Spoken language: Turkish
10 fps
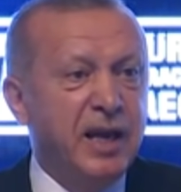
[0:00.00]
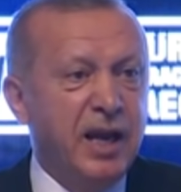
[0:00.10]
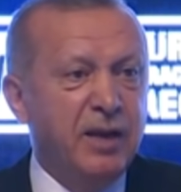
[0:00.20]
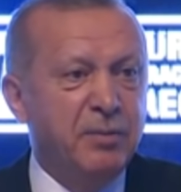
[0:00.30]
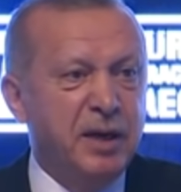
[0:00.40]
il
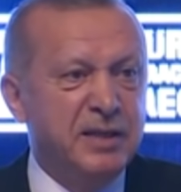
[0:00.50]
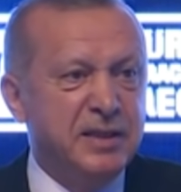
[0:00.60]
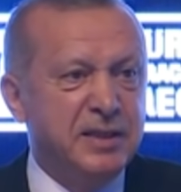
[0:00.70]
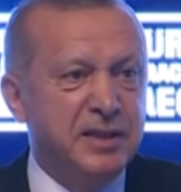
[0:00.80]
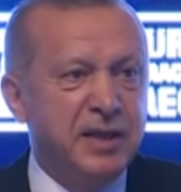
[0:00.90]
Genel
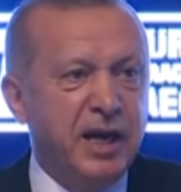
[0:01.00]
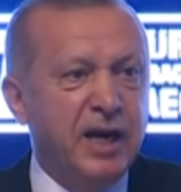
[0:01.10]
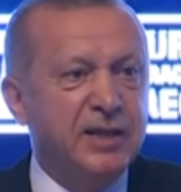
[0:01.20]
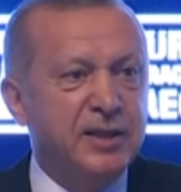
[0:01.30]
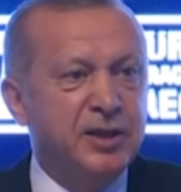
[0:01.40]
Meclisi'nde
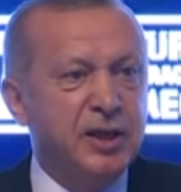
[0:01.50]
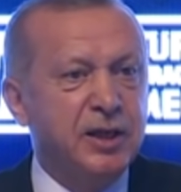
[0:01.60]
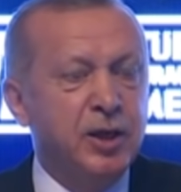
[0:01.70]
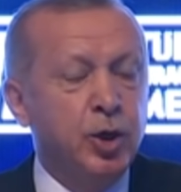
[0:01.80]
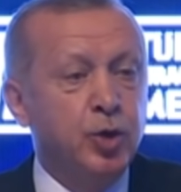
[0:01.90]

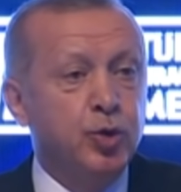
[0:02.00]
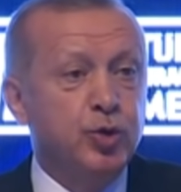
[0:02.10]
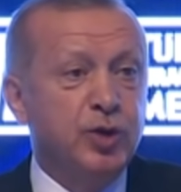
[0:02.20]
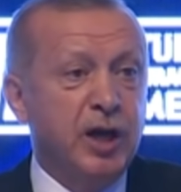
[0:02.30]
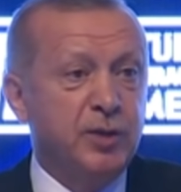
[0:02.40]
yaklaşık
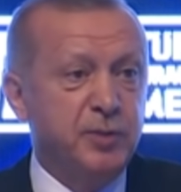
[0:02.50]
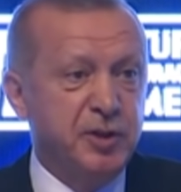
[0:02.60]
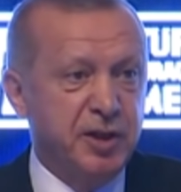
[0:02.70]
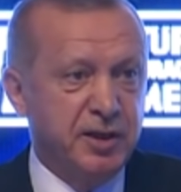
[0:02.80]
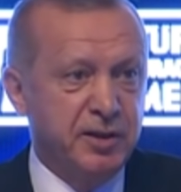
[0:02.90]
yüzde
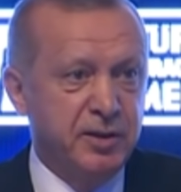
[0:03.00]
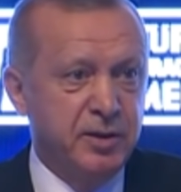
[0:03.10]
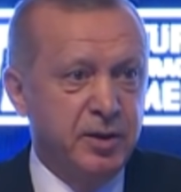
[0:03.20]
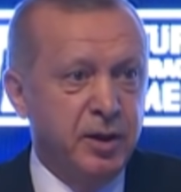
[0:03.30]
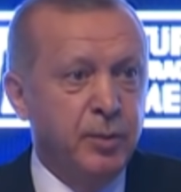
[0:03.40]
%60'lık
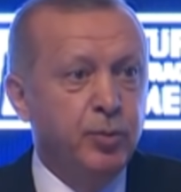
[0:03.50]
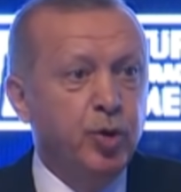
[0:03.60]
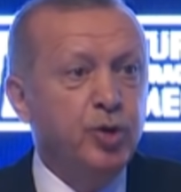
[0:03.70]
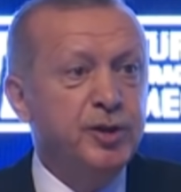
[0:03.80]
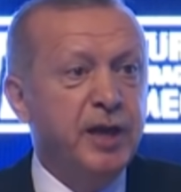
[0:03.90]

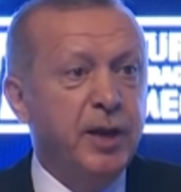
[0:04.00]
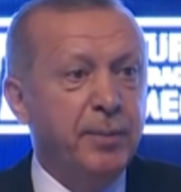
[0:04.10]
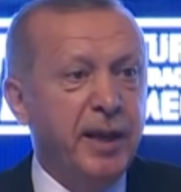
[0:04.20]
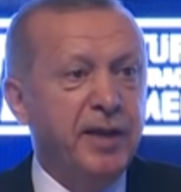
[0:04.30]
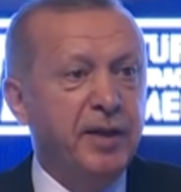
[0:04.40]

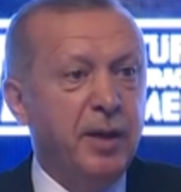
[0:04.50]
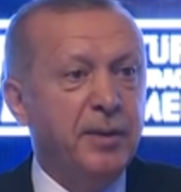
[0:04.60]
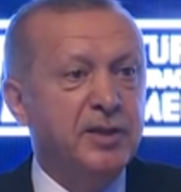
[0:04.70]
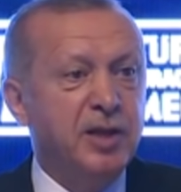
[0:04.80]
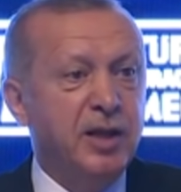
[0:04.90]
Büyükşehir
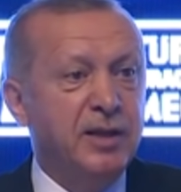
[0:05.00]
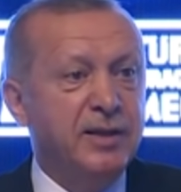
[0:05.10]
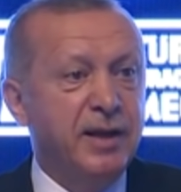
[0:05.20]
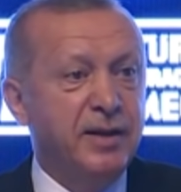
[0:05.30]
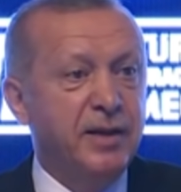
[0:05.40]
belediye
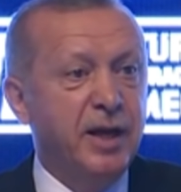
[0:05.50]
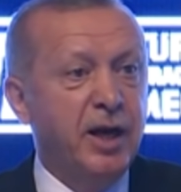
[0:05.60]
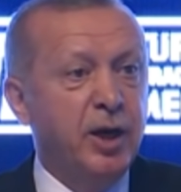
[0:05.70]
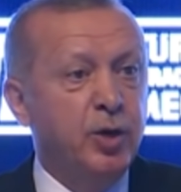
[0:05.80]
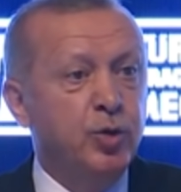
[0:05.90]

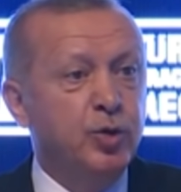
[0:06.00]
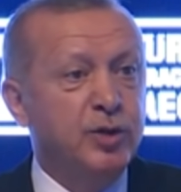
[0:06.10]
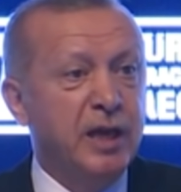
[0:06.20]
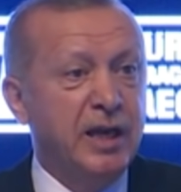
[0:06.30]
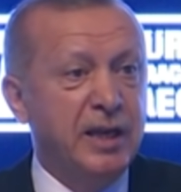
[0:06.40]
başkanlıklarında
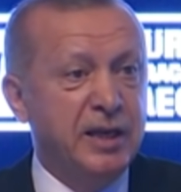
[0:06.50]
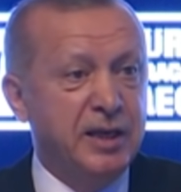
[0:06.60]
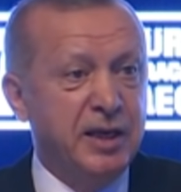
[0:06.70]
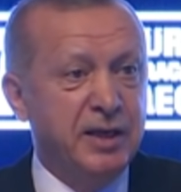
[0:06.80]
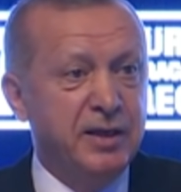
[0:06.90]
yüzde
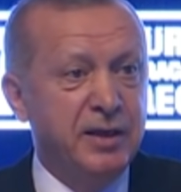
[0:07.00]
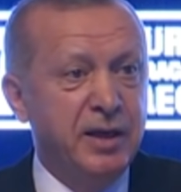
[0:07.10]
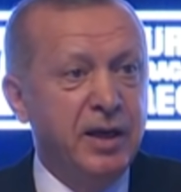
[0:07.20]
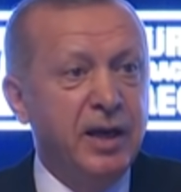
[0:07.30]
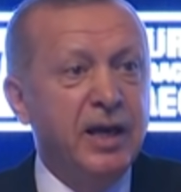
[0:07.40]
52'lik,
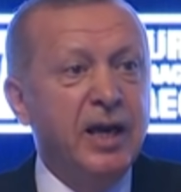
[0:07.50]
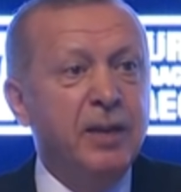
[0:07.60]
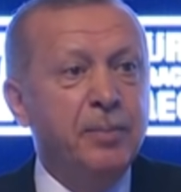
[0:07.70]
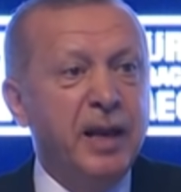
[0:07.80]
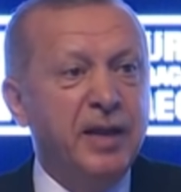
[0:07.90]

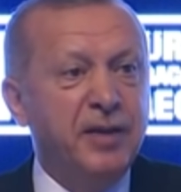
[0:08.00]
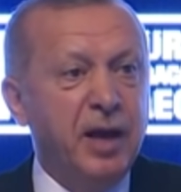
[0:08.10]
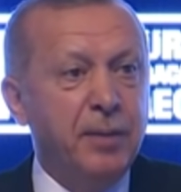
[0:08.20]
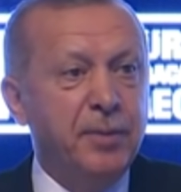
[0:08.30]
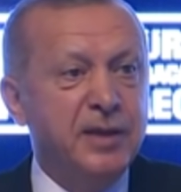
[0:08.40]
il
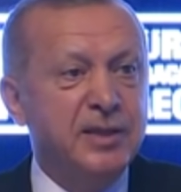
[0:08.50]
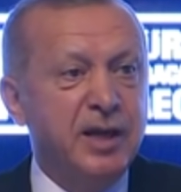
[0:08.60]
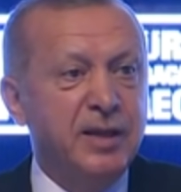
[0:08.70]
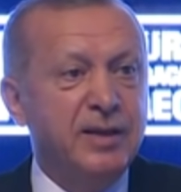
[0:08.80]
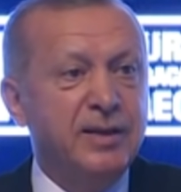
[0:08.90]
belediye
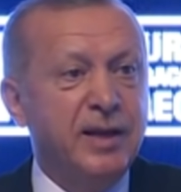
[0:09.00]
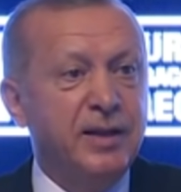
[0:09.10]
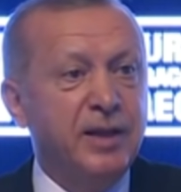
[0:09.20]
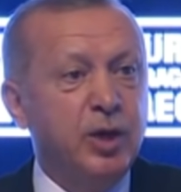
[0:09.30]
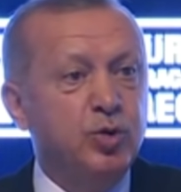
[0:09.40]

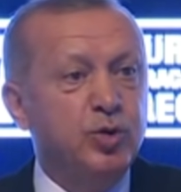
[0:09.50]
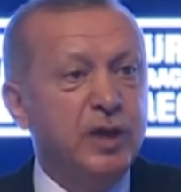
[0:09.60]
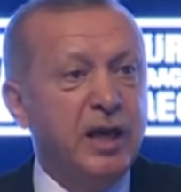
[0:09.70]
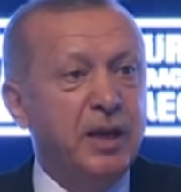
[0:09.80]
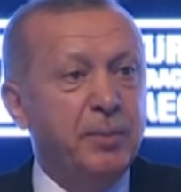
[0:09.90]
başkanlıklarında
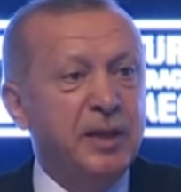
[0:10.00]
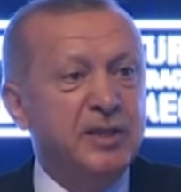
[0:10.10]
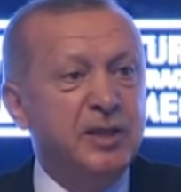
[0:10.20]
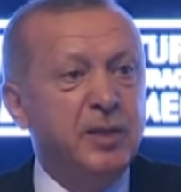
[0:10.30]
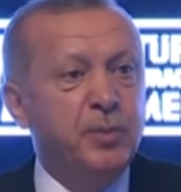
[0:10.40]
yüzde
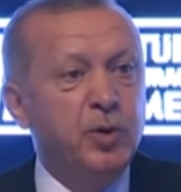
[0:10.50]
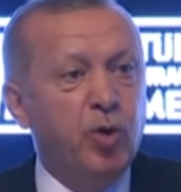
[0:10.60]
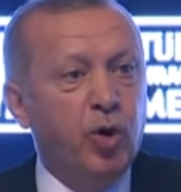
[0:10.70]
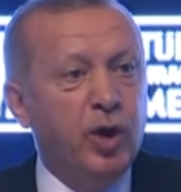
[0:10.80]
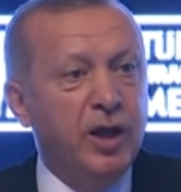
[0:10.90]
55'lik
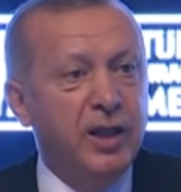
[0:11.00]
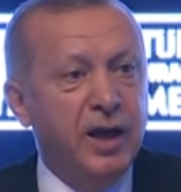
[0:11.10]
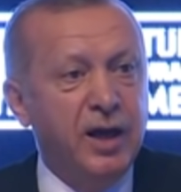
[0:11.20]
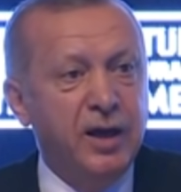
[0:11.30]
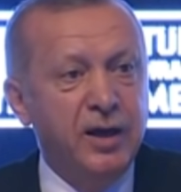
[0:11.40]
bir
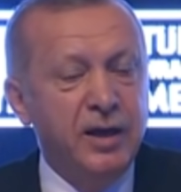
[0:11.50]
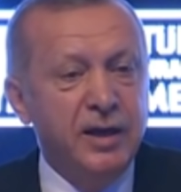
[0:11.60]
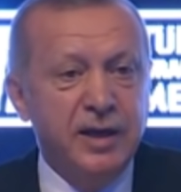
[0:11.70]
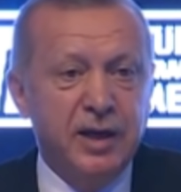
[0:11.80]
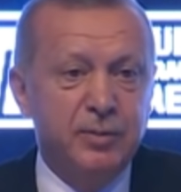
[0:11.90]
oranla
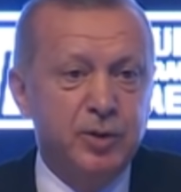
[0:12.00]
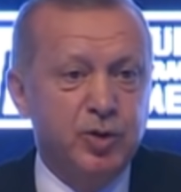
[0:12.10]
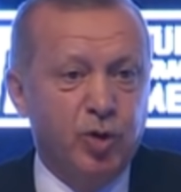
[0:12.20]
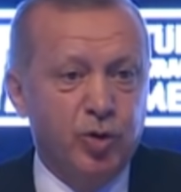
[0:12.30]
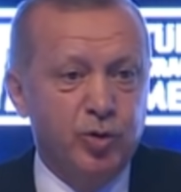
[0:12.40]

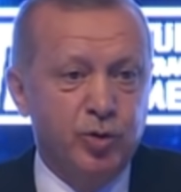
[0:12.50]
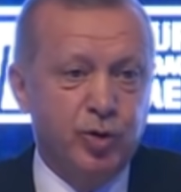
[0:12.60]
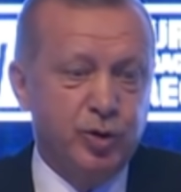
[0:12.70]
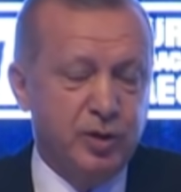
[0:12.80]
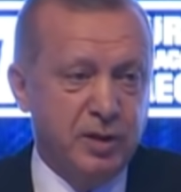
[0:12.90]
yanımızda
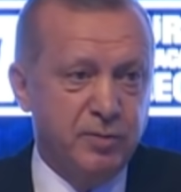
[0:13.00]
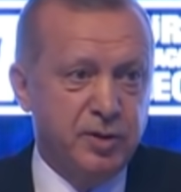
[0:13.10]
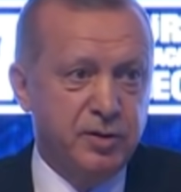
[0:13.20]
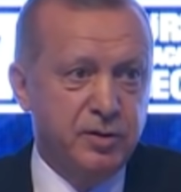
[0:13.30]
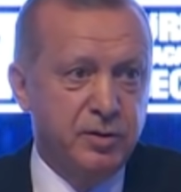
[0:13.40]
olduğunu
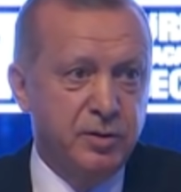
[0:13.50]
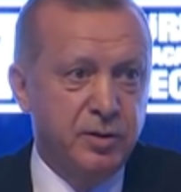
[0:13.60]
göstermiştir.